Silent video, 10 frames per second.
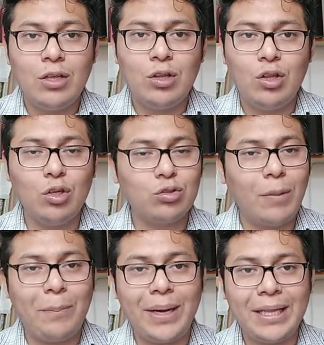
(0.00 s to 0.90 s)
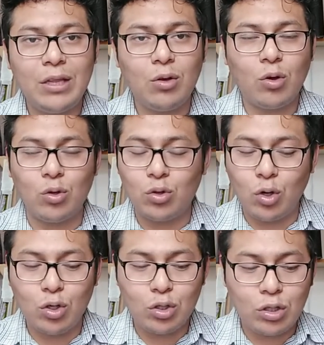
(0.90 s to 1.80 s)
Dios no ha perdido
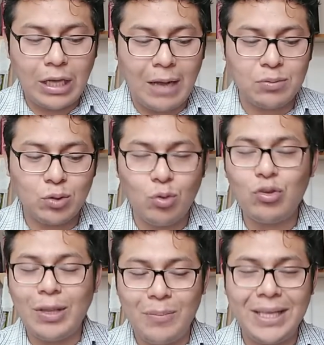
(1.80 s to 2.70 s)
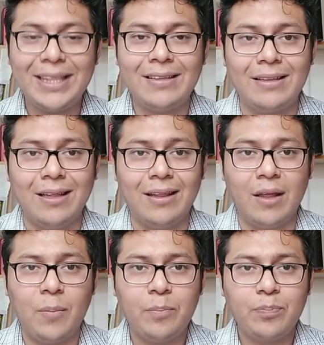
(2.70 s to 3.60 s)
control absolutamente de
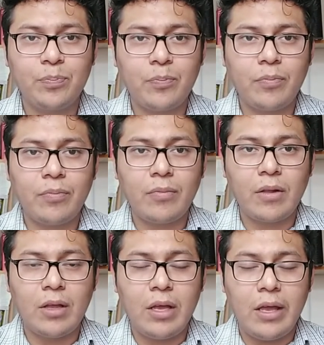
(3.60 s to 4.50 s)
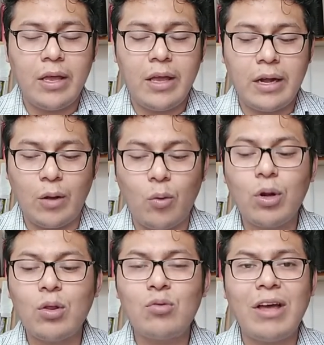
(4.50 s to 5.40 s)
nada.
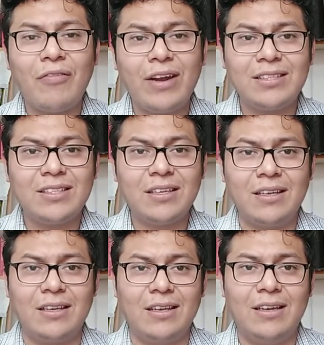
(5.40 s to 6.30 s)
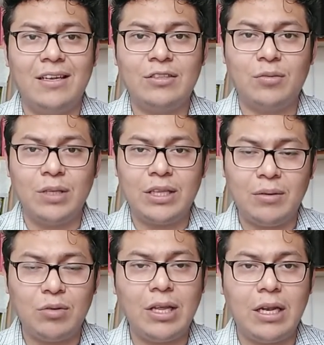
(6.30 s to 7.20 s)
Recuerdo una frase que les
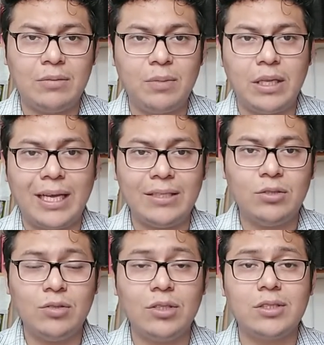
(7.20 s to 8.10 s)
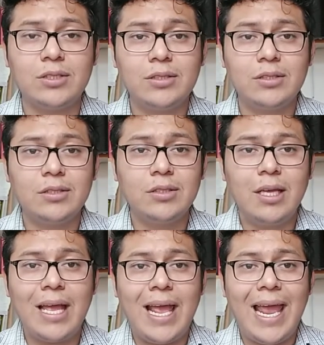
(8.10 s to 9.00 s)
comentaba en una de las predicaciones.
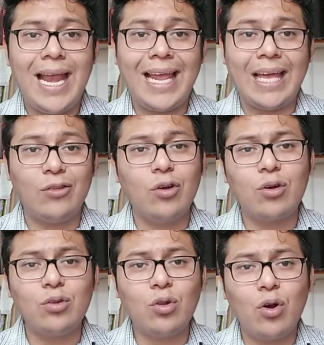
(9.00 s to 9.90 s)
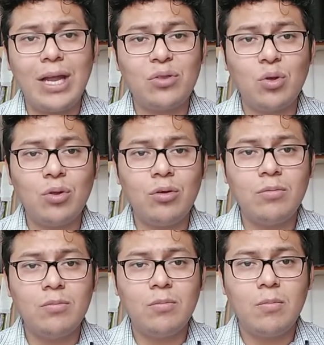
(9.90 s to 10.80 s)
El que no controla todo,
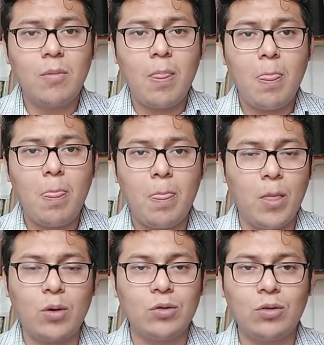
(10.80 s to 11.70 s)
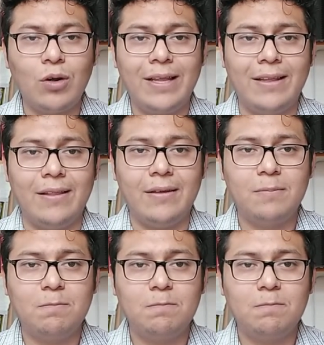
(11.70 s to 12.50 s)
no controla nada.